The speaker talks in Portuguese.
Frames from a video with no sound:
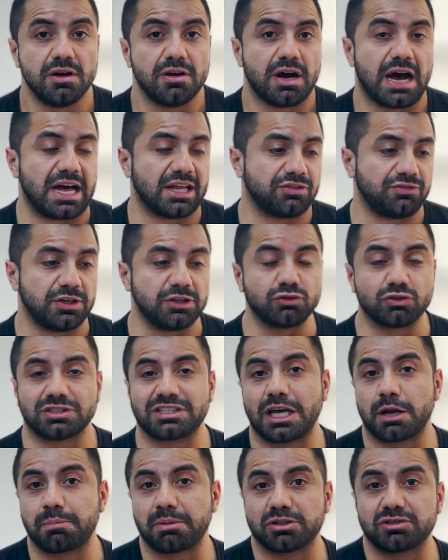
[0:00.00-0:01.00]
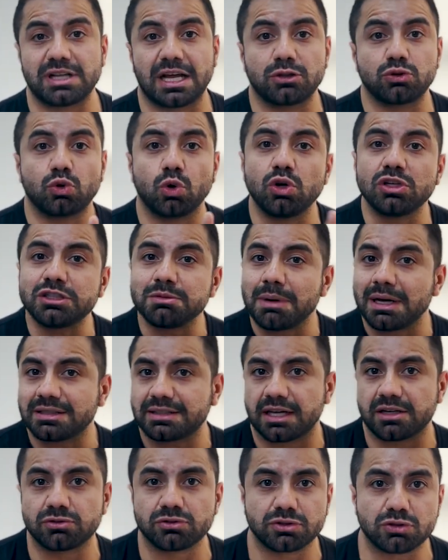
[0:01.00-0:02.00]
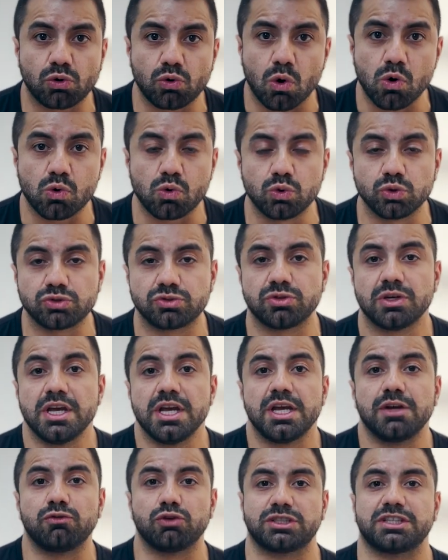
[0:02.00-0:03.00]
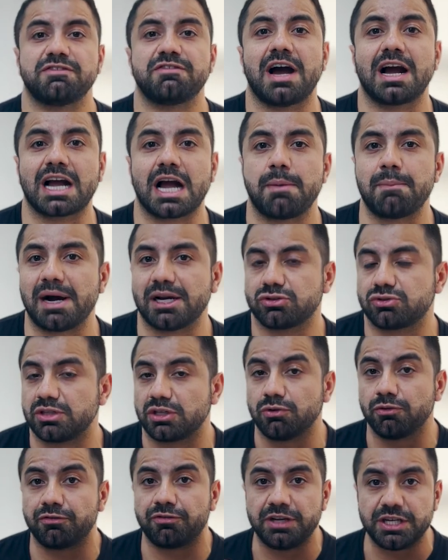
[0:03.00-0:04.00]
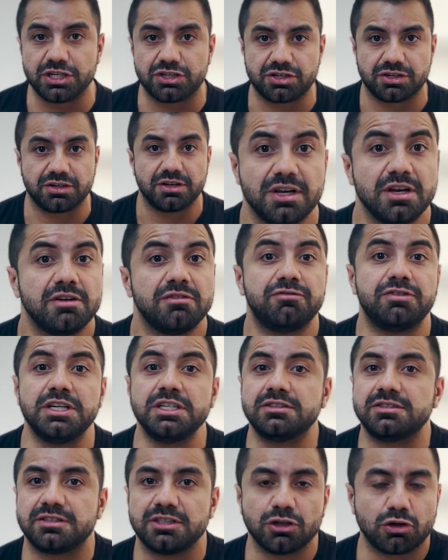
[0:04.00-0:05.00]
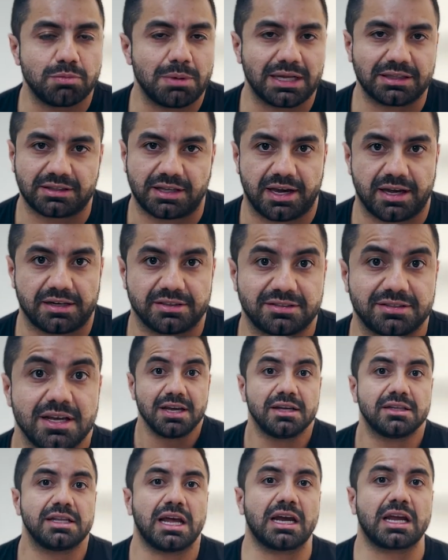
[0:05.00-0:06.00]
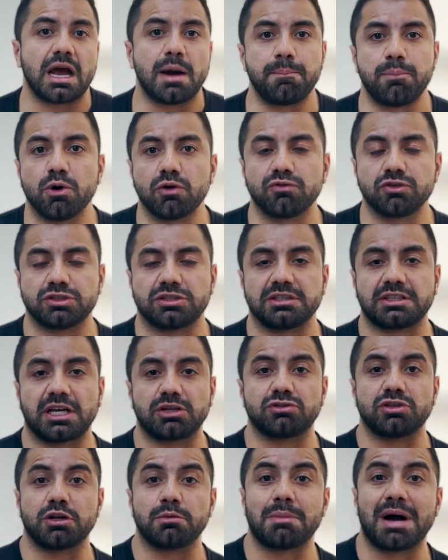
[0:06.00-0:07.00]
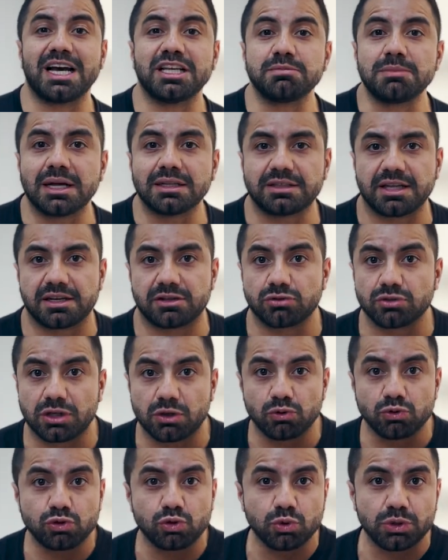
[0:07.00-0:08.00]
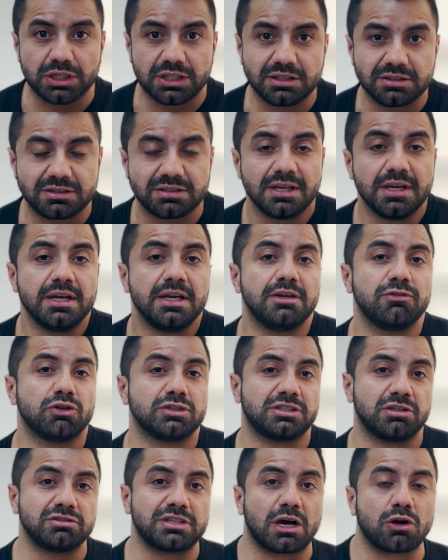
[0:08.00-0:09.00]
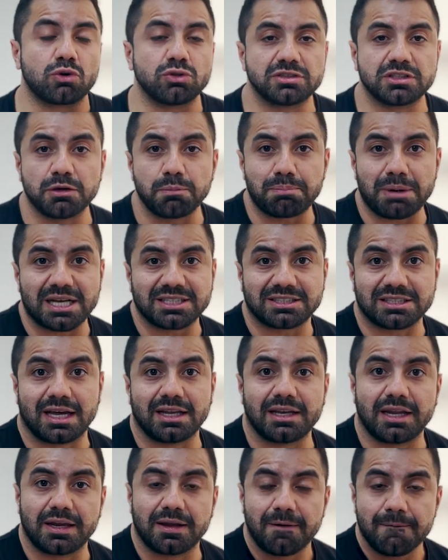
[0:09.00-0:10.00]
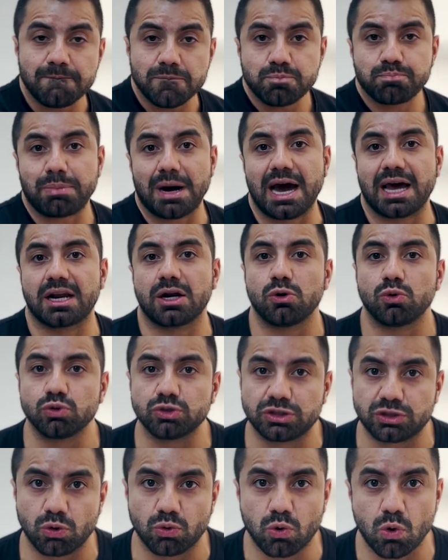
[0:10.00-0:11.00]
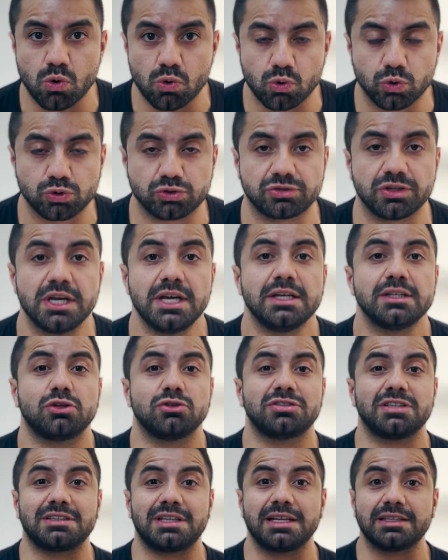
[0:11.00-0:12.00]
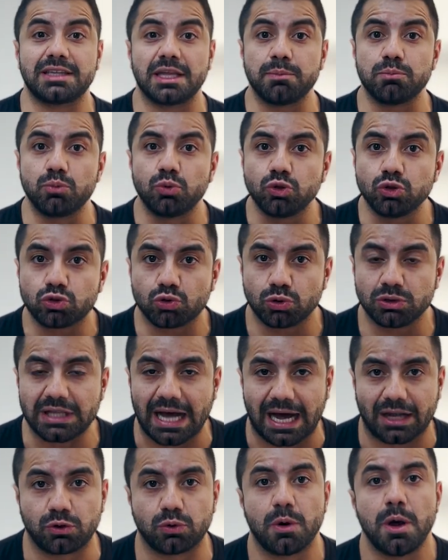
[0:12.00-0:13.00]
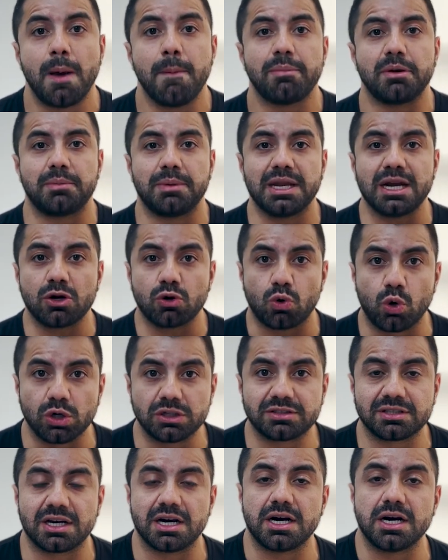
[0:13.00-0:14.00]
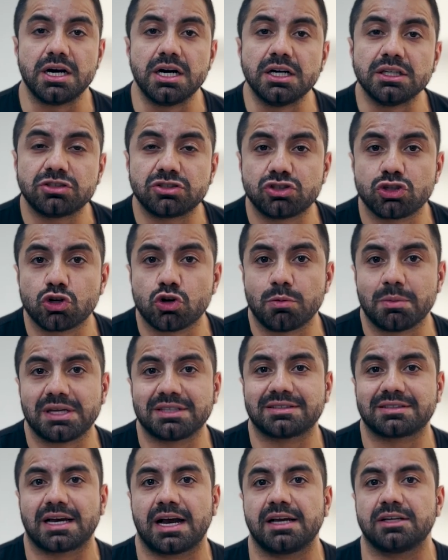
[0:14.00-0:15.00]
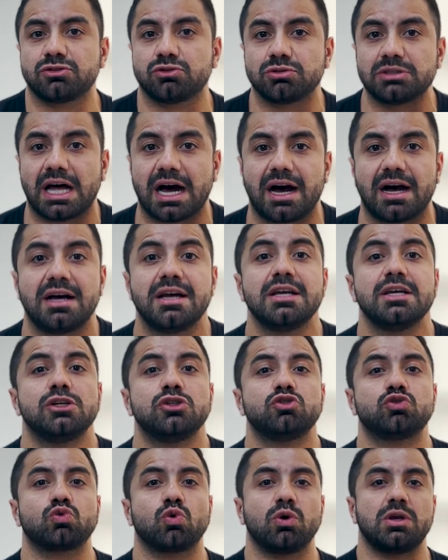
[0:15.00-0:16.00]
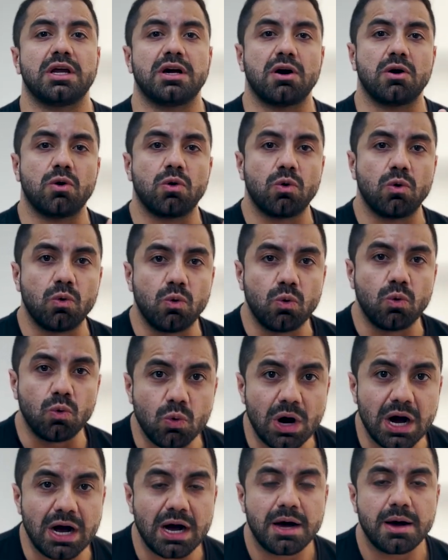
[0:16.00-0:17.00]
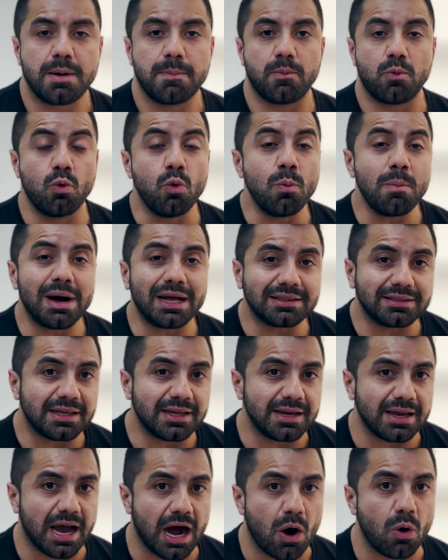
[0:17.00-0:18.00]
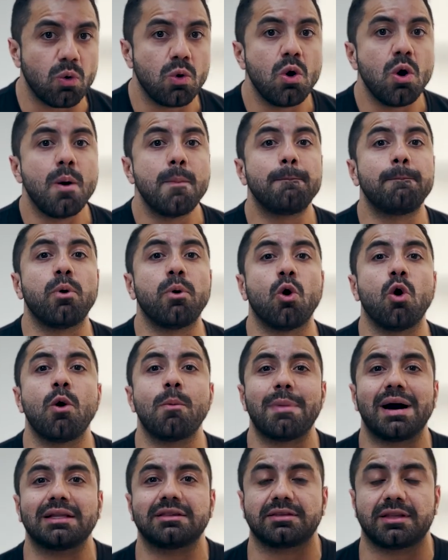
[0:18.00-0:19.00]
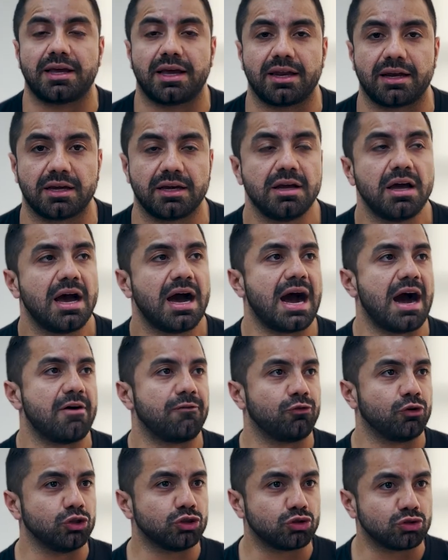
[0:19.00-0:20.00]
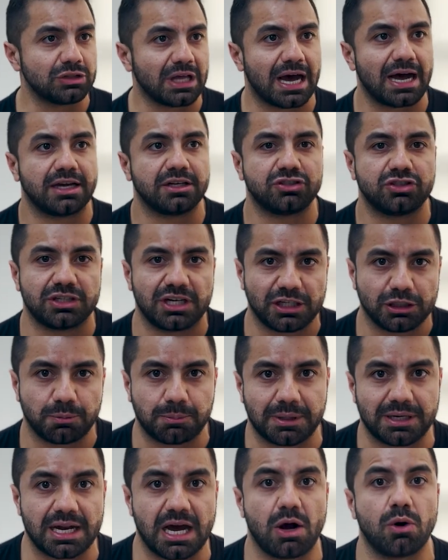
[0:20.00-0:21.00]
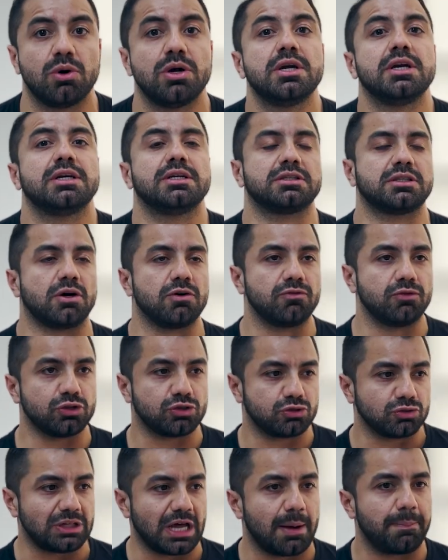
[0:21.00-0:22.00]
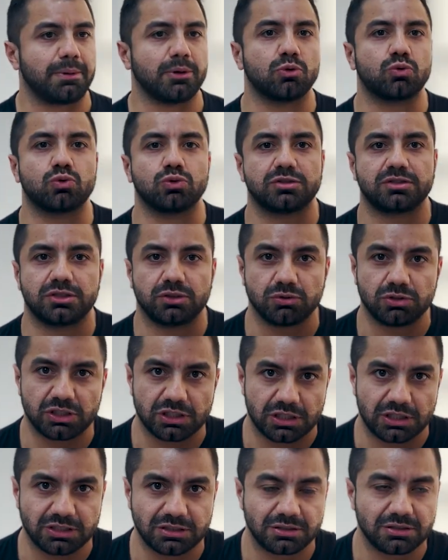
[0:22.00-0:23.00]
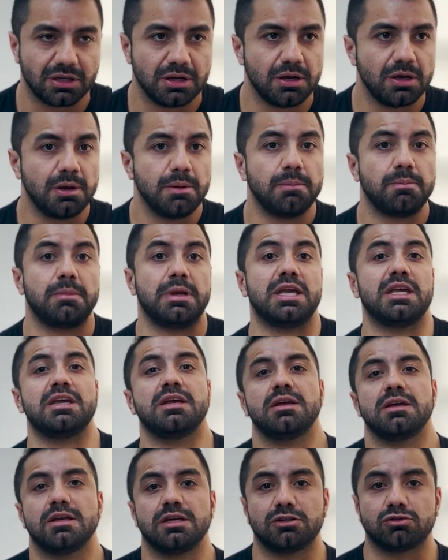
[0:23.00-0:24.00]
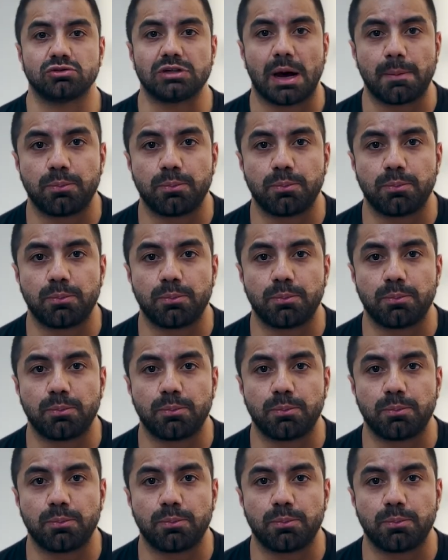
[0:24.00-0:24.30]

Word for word: às vezes você era para estudar 12 matérias no seu concurso e você vai acabar estudando 20, 25 matérias. Daqui a pouco você está estudando mais matérias do que um juiz e você não está conseguindo passar nem para o seu concurso. Então você tem que ter muito cuidado. Primeira coisa, antes de começar a estudar, escolha uma, um material por matéria. Ah, vou estudar direito penal? Então vou estudar pelo cursinho X e estudar